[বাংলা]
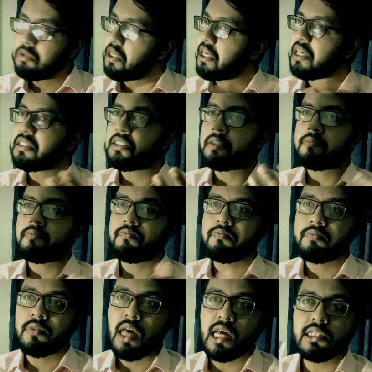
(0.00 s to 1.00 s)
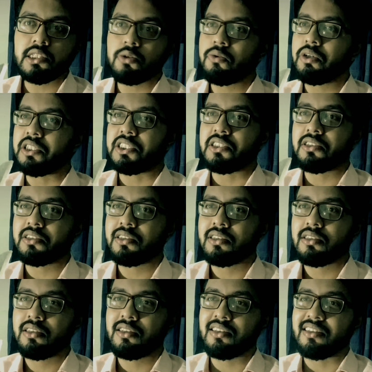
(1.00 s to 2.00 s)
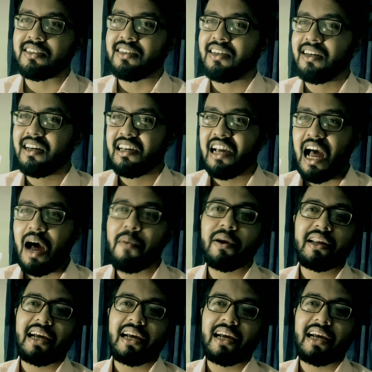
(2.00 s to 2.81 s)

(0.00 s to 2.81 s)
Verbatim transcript: ঠিক আছে অ্যাজ ইউ উইশ আমার